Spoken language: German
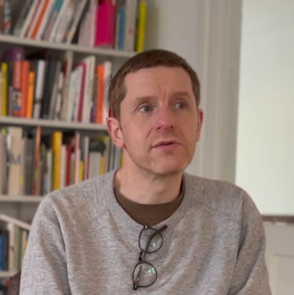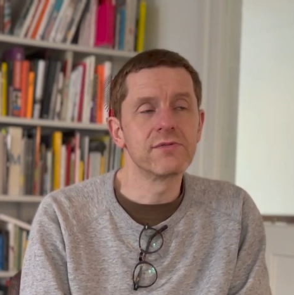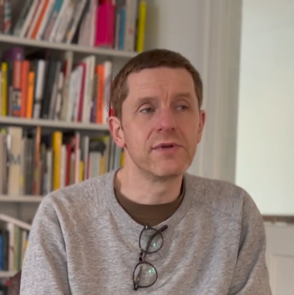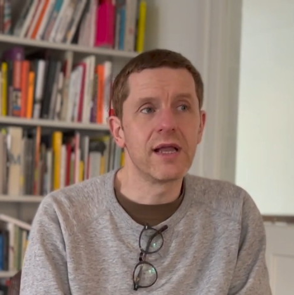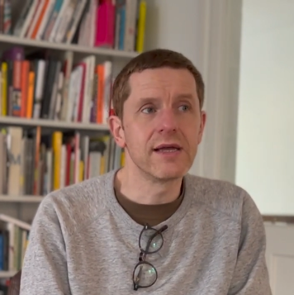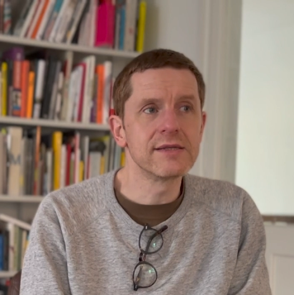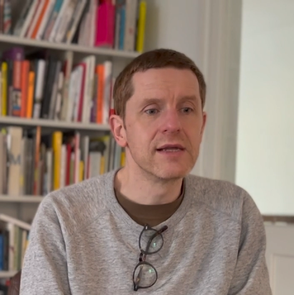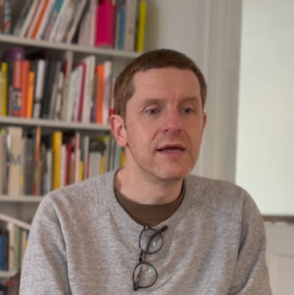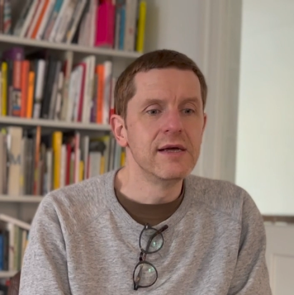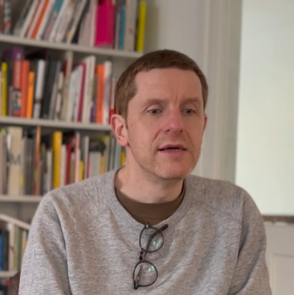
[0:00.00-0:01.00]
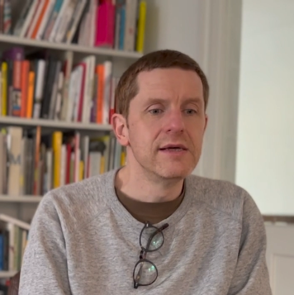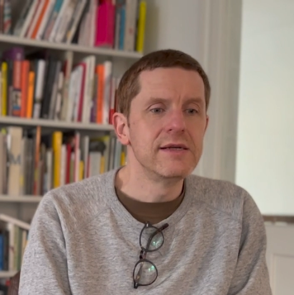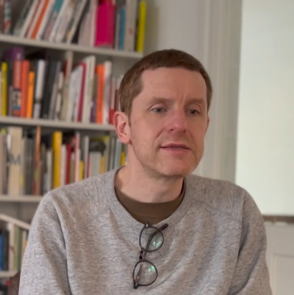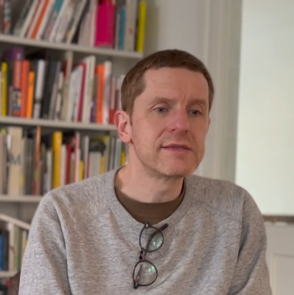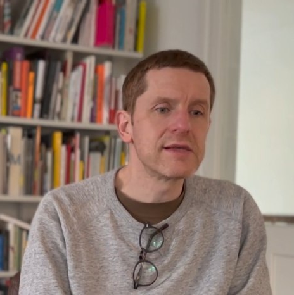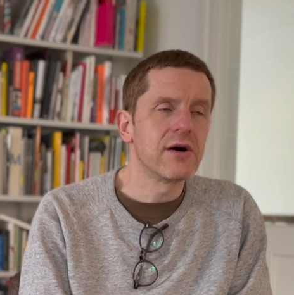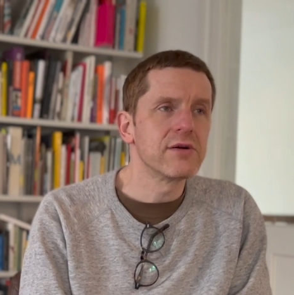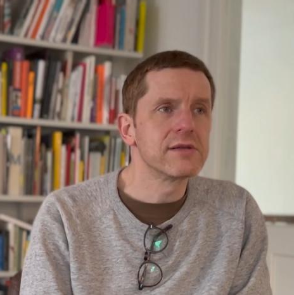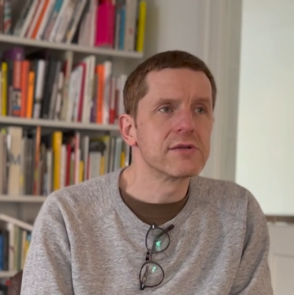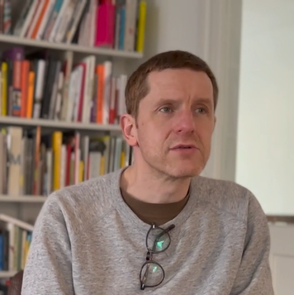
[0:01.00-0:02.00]
Und vielleicht ist es
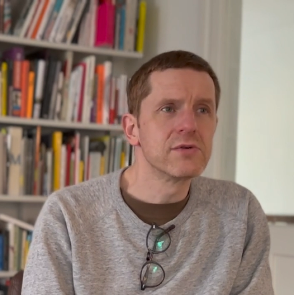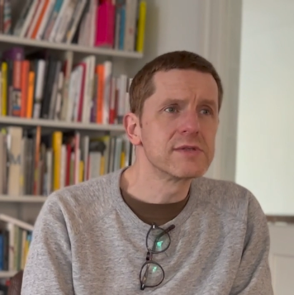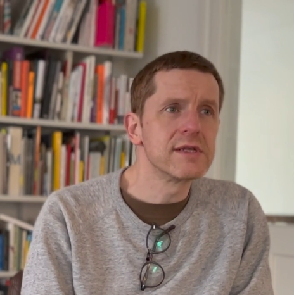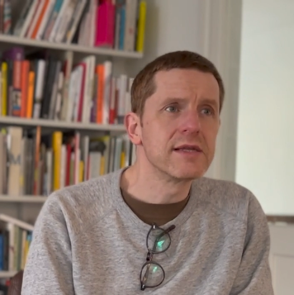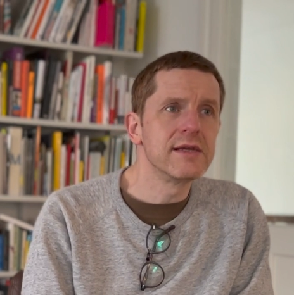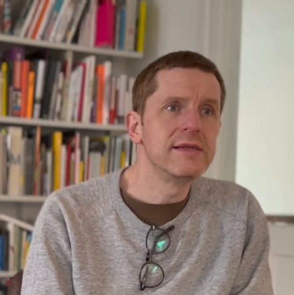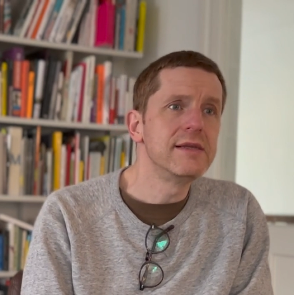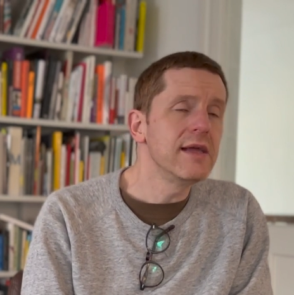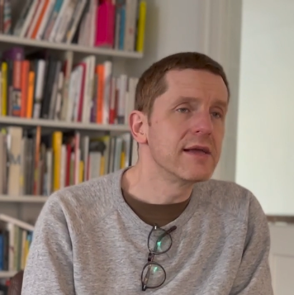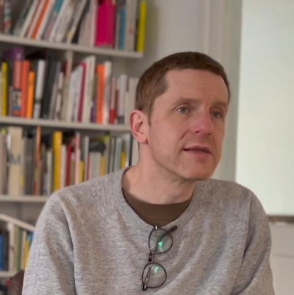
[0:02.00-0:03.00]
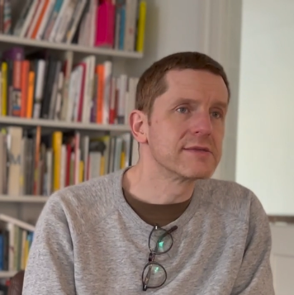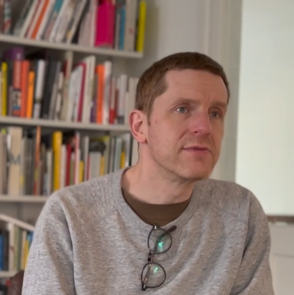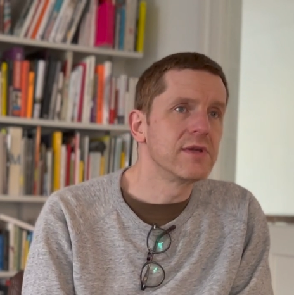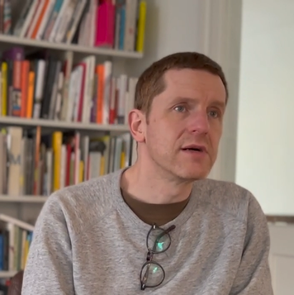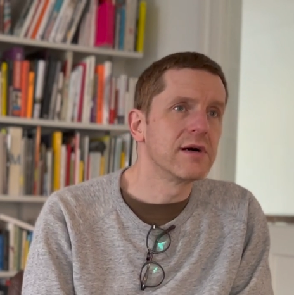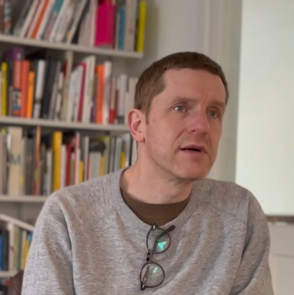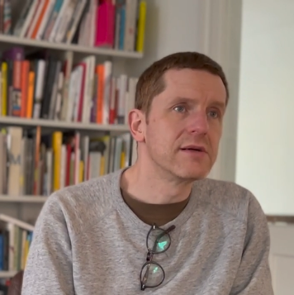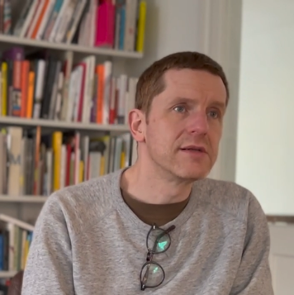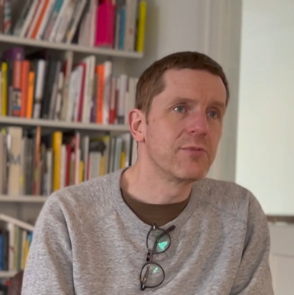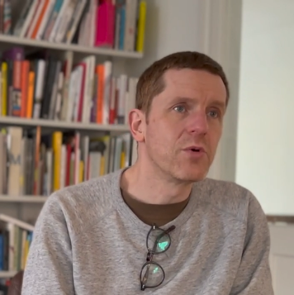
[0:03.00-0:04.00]
auch eine tröstliche Idee, dass wir
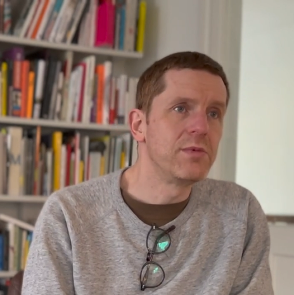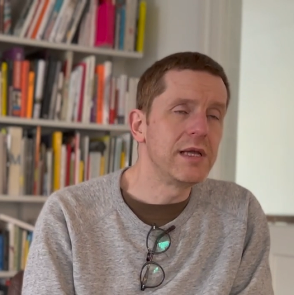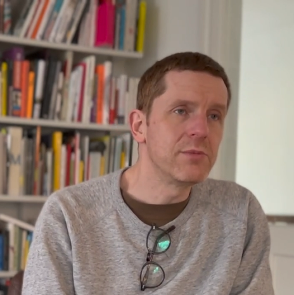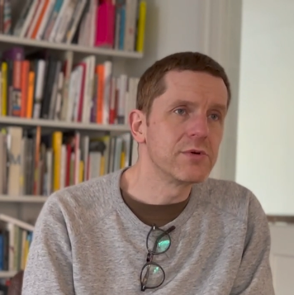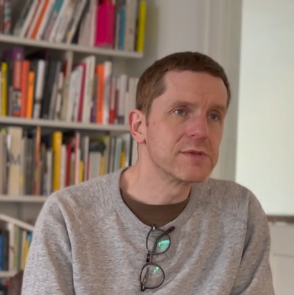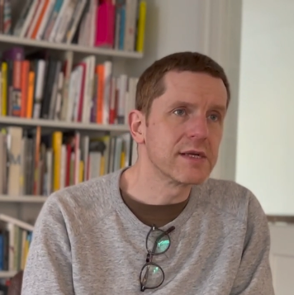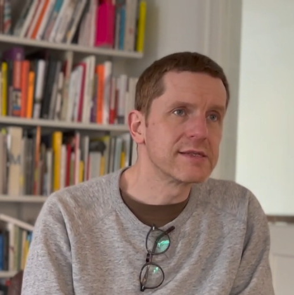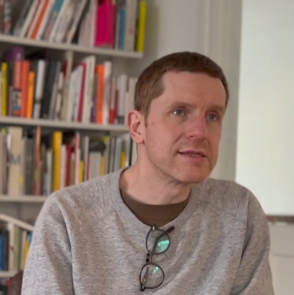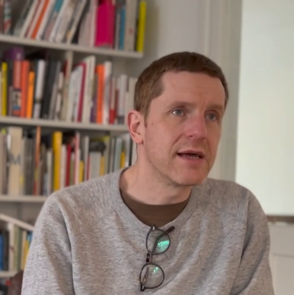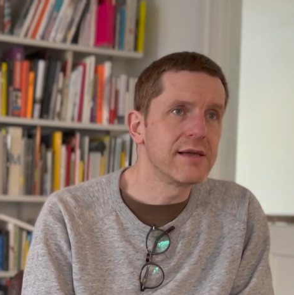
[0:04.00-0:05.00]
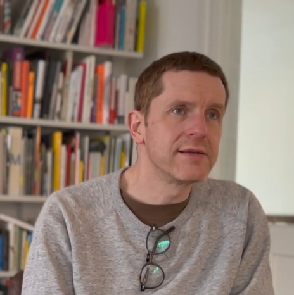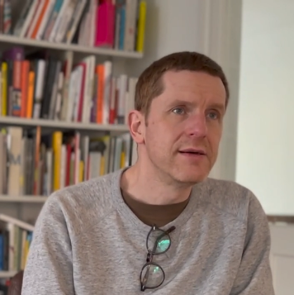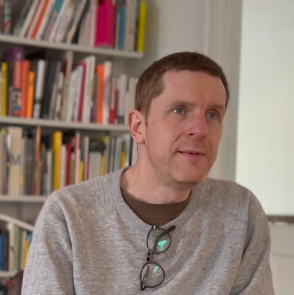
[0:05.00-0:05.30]
die Probleme unserer Zeit